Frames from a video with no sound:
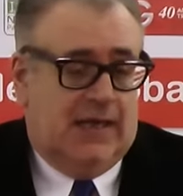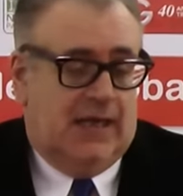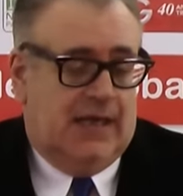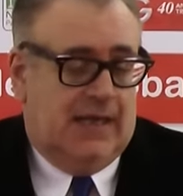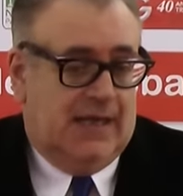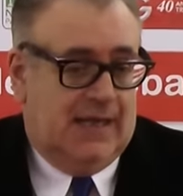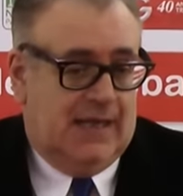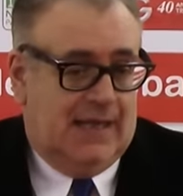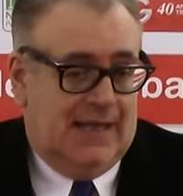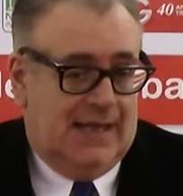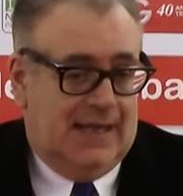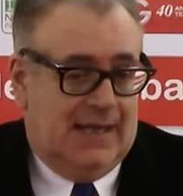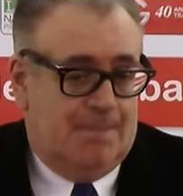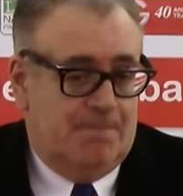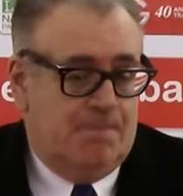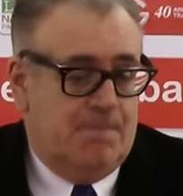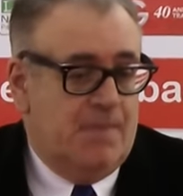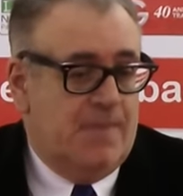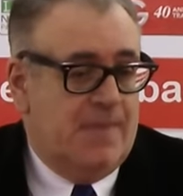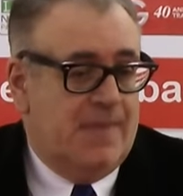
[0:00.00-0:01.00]
eh,
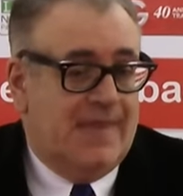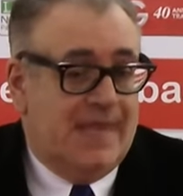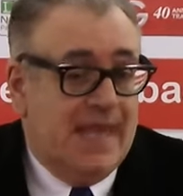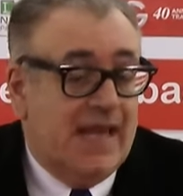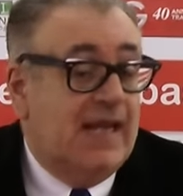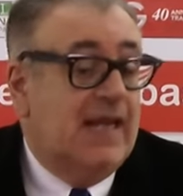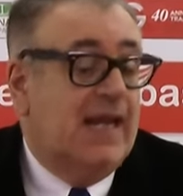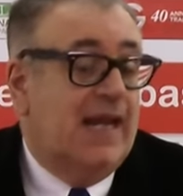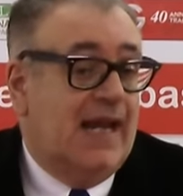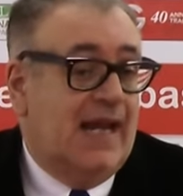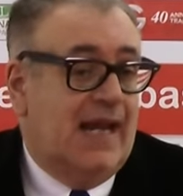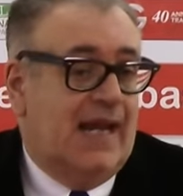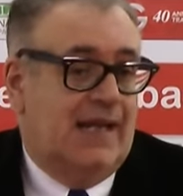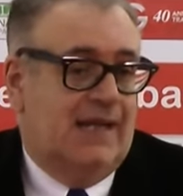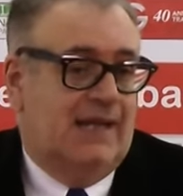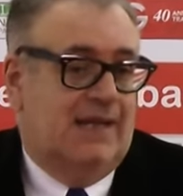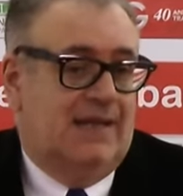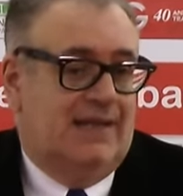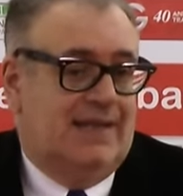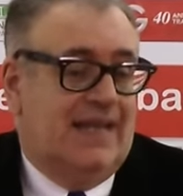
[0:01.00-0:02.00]
delle,
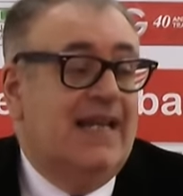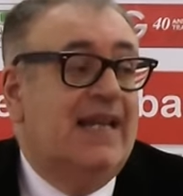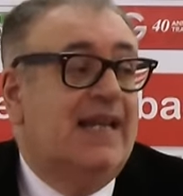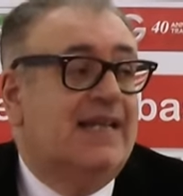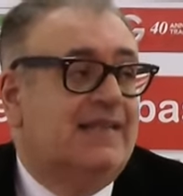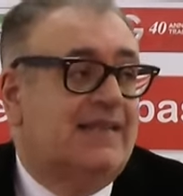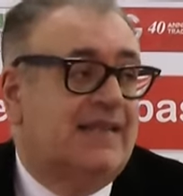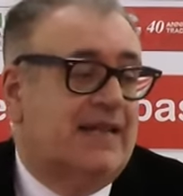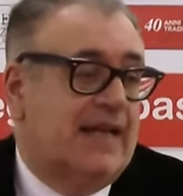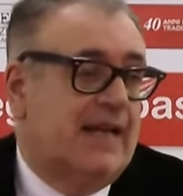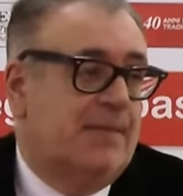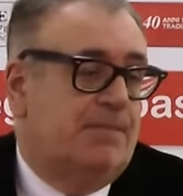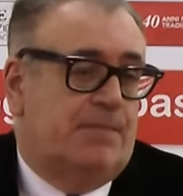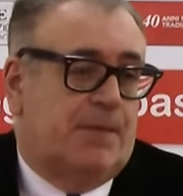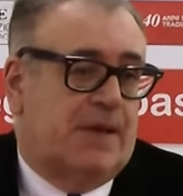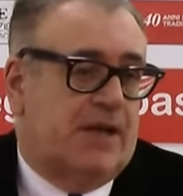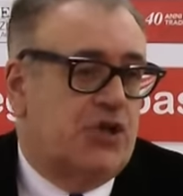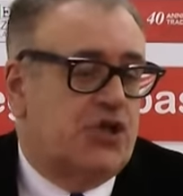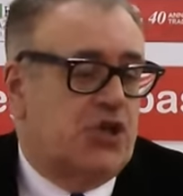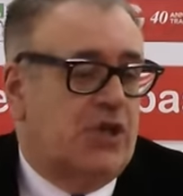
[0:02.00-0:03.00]
eh, delle tre
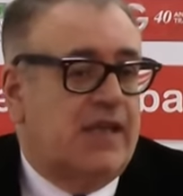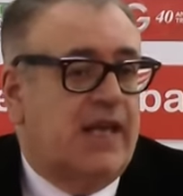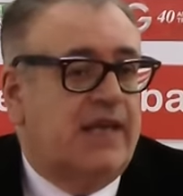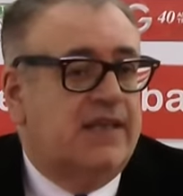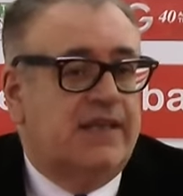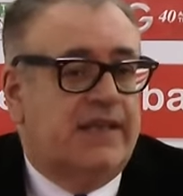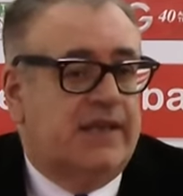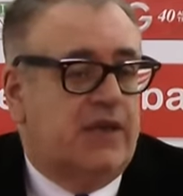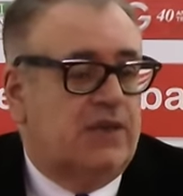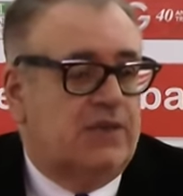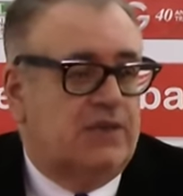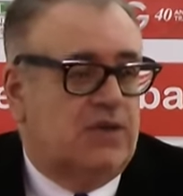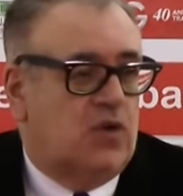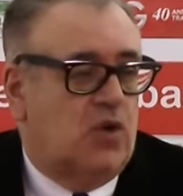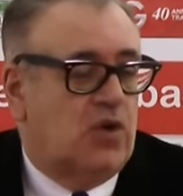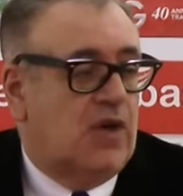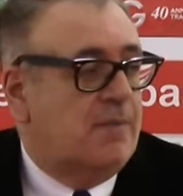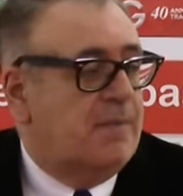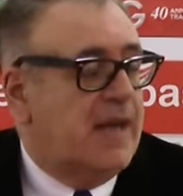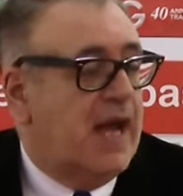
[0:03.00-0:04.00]
precedenti
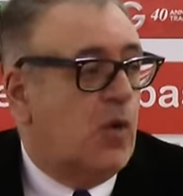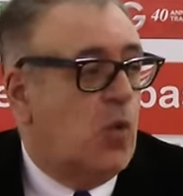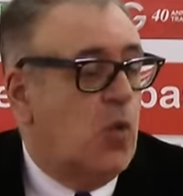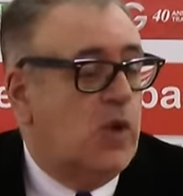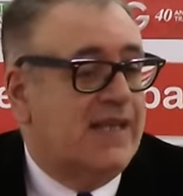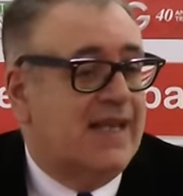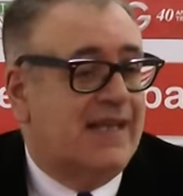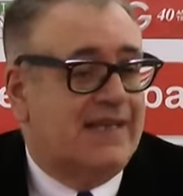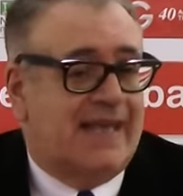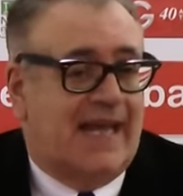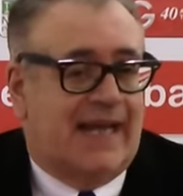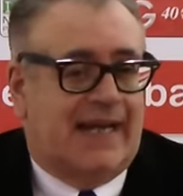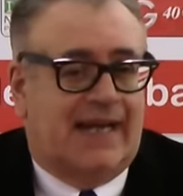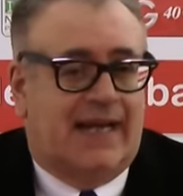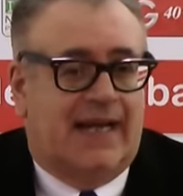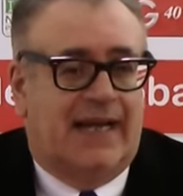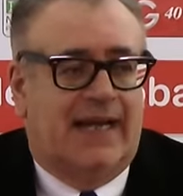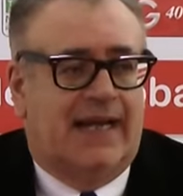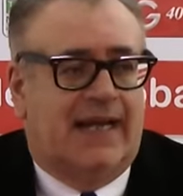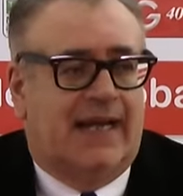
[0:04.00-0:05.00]
con la mia guida
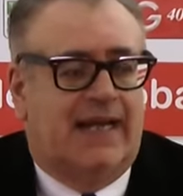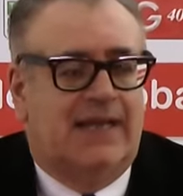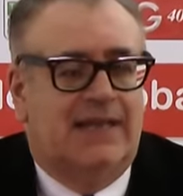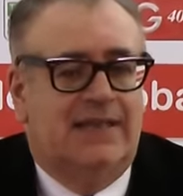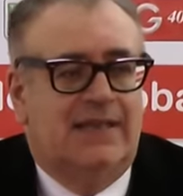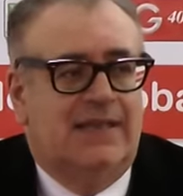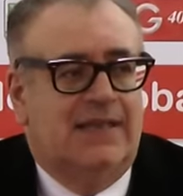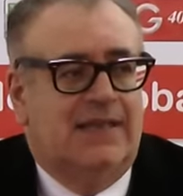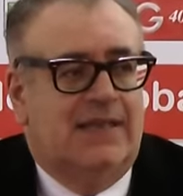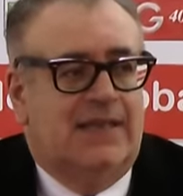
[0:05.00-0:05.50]
tecnica